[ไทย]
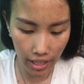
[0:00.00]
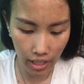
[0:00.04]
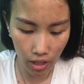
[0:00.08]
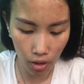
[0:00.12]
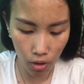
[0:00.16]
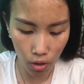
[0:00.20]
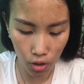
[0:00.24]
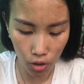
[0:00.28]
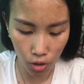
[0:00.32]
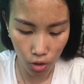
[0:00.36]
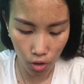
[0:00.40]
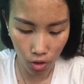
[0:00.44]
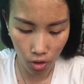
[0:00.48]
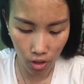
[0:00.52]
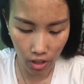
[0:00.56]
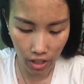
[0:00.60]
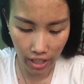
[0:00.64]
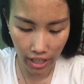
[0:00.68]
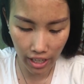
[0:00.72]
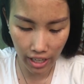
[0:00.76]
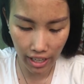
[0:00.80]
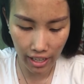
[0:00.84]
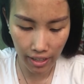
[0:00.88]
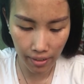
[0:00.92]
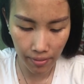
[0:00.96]
งเท่าฮอตเกาหลี
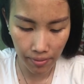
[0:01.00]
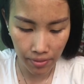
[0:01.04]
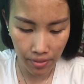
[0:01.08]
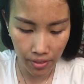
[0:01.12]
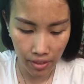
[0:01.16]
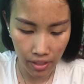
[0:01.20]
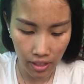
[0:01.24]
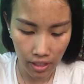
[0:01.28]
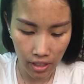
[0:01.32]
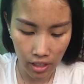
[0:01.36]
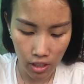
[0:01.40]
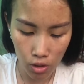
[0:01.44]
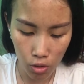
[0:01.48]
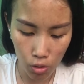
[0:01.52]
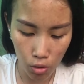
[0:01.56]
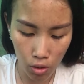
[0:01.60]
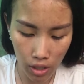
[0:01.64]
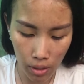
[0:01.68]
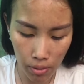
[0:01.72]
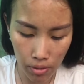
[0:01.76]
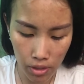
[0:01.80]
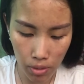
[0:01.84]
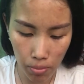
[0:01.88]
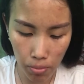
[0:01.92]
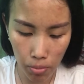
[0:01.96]
ฮะตัว
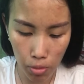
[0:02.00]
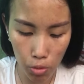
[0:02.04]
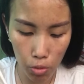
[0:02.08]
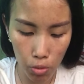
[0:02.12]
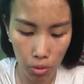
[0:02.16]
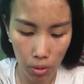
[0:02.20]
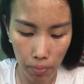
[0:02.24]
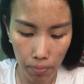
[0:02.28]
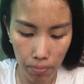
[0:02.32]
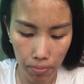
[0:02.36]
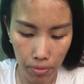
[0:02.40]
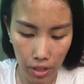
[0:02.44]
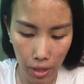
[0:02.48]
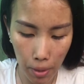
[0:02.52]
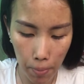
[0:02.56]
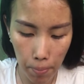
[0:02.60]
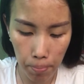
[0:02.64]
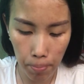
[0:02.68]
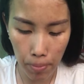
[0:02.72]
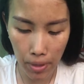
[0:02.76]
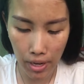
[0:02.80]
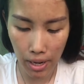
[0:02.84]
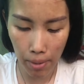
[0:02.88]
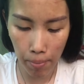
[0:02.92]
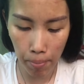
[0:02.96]
นั้นจะบูแบบ
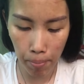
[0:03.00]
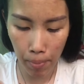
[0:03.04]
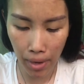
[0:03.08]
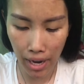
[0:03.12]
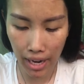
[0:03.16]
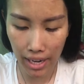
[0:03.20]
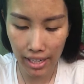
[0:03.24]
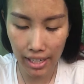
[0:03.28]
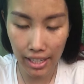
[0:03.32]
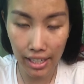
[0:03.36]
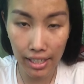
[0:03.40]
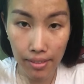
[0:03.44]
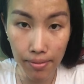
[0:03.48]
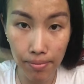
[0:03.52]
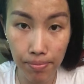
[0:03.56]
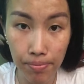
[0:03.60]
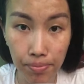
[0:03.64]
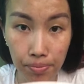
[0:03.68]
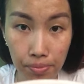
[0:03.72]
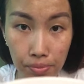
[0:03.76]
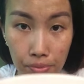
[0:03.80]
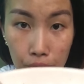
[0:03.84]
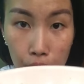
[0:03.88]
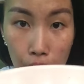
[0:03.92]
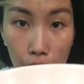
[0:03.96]
เป็นน้ำมันเลย
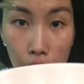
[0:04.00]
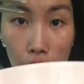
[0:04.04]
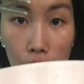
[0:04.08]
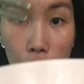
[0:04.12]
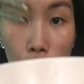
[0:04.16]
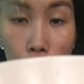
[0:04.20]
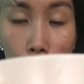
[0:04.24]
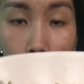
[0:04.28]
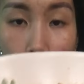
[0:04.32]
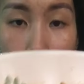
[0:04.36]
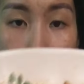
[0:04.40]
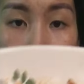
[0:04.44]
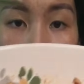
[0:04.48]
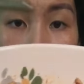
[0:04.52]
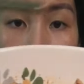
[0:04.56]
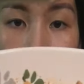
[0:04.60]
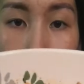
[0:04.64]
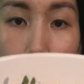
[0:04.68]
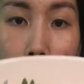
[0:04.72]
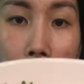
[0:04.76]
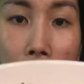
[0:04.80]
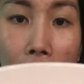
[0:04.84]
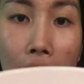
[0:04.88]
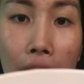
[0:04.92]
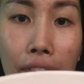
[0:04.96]
ตัวนี้แบบธรรม
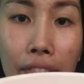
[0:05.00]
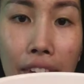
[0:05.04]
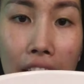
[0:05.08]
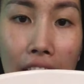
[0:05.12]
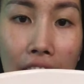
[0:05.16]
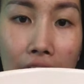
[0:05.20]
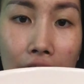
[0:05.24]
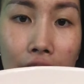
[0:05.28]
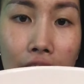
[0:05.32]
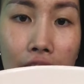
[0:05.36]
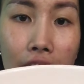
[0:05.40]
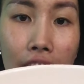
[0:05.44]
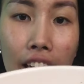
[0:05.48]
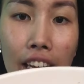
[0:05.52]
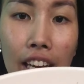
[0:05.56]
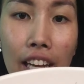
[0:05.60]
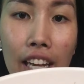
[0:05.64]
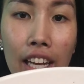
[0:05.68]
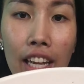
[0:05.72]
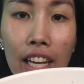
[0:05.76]
ดามากเลยเด้